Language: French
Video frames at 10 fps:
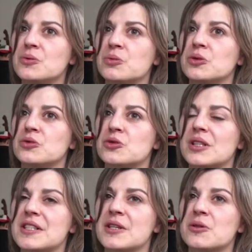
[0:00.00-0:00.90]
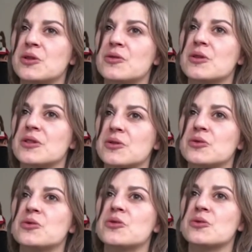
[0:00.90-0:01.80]
on peut nous joindre 09
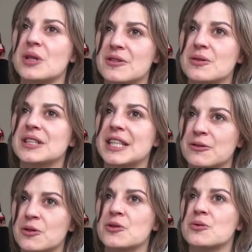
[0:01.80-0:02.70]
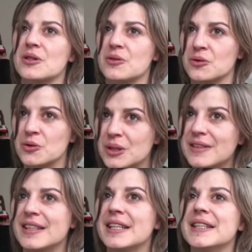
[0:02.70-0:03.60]
72 74 68